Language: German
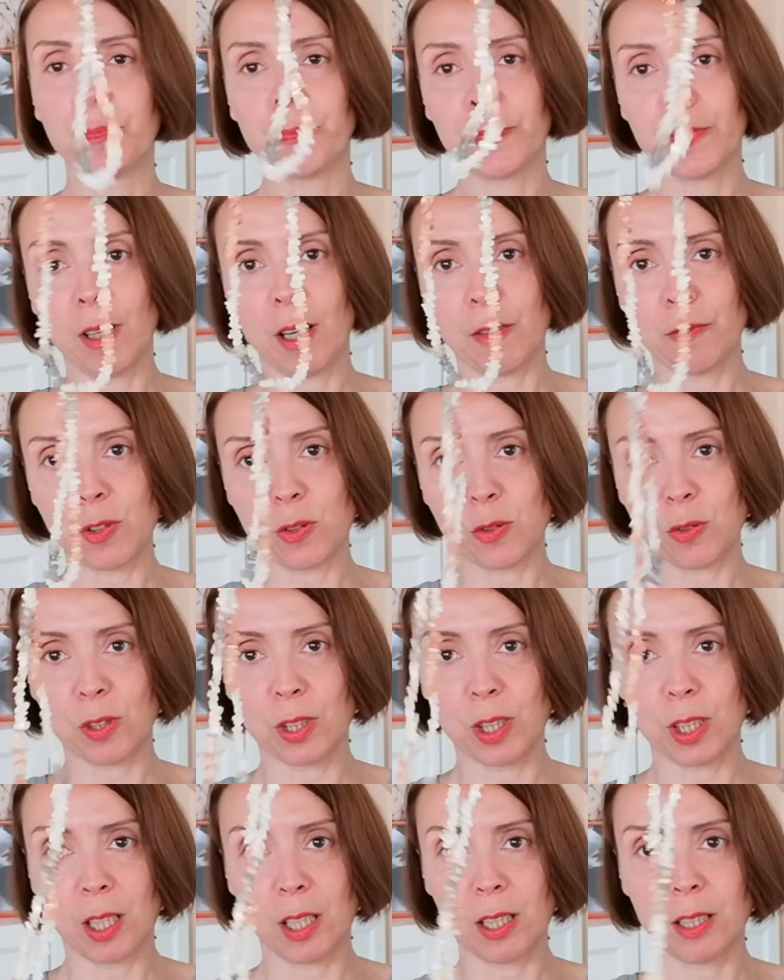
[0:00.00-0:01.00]
hier einfach so eine
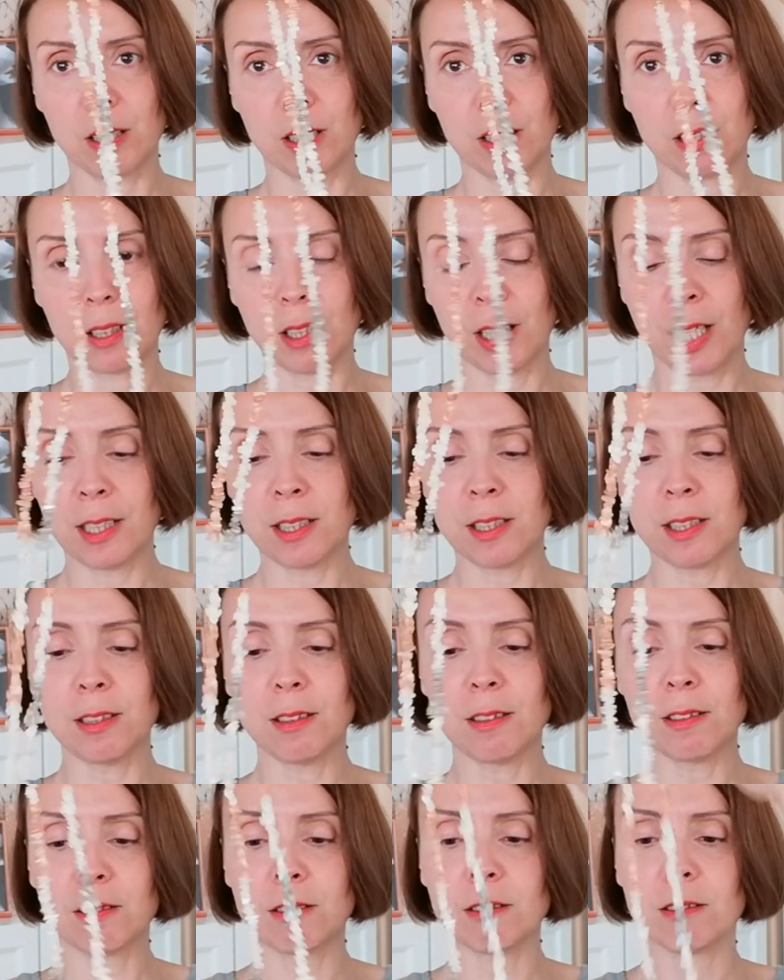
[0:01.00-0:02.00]
kleine Kette
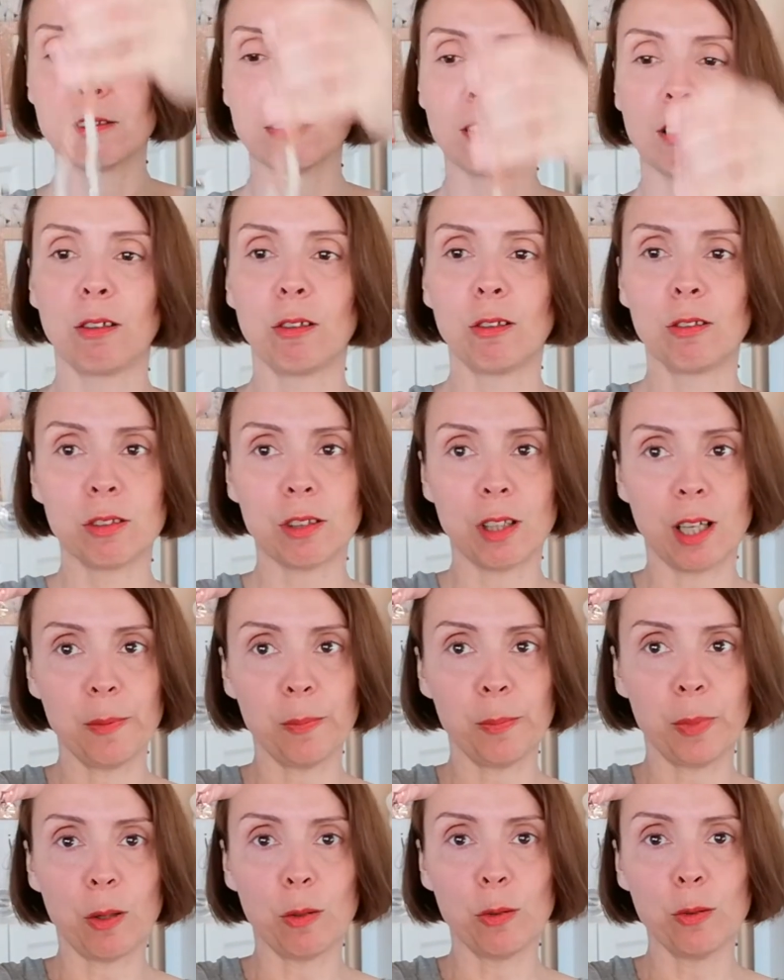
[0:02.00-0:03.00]
und
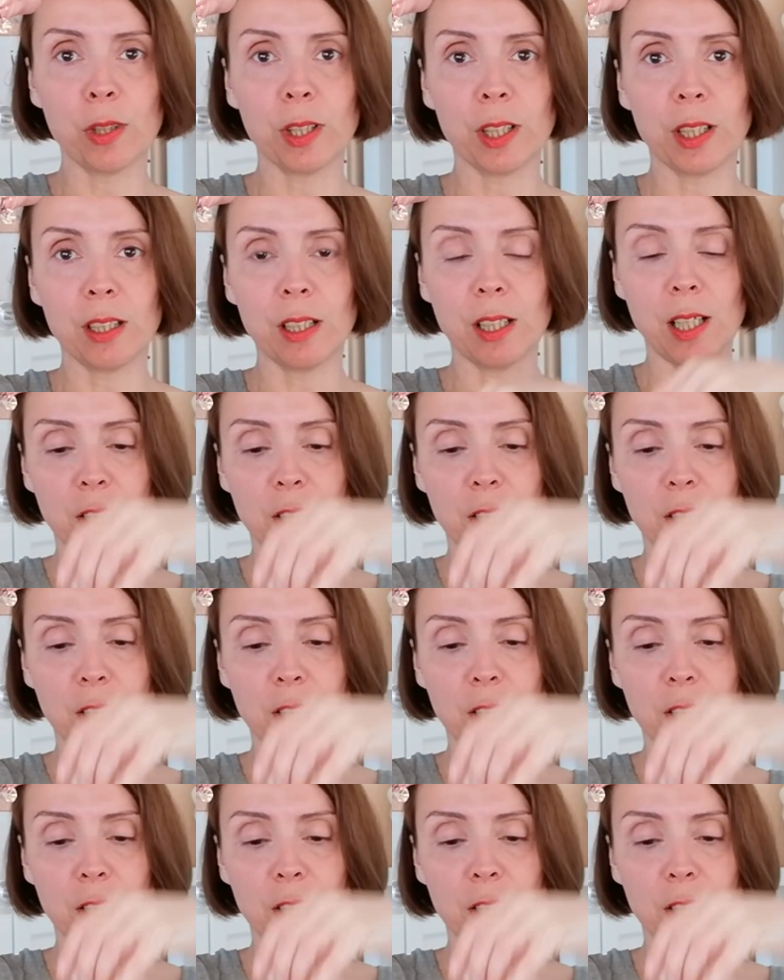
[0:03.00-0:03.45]
ein paar Ohrringe.